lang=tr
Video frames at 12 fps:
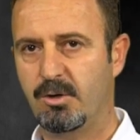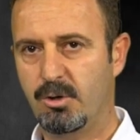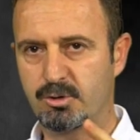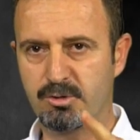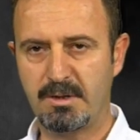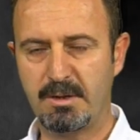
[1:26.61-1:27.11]

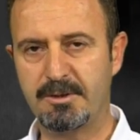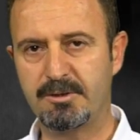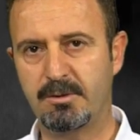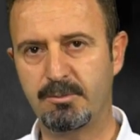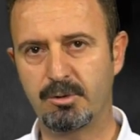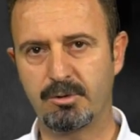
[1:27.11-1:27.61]
Özümleme
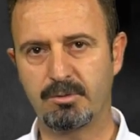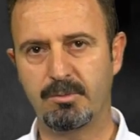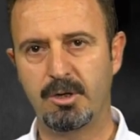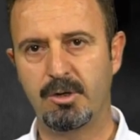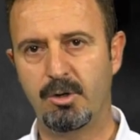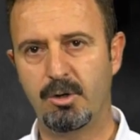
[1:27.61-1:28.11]
demiyorum.
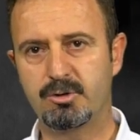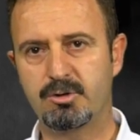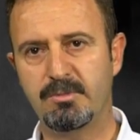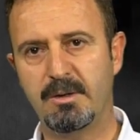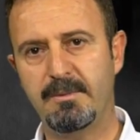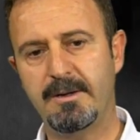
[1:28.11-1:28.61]

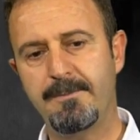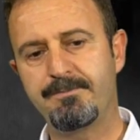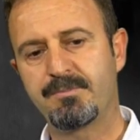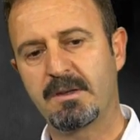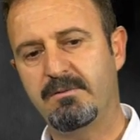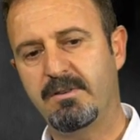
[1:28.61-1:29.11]
Özümleme
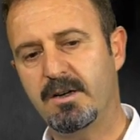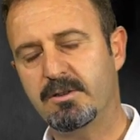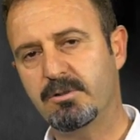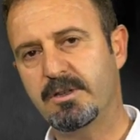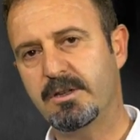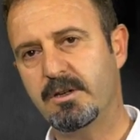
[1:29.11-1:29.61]
var
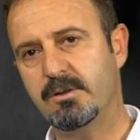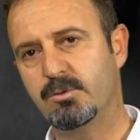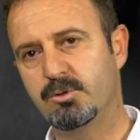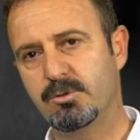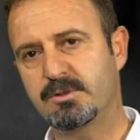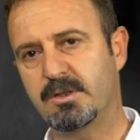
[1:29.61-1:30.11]
olana
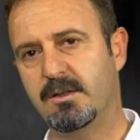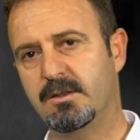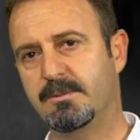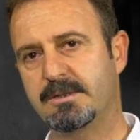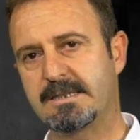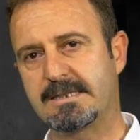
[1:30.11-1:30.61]
uyum
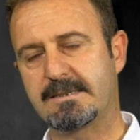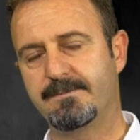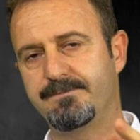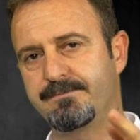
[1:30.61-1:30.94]
sağlamadır.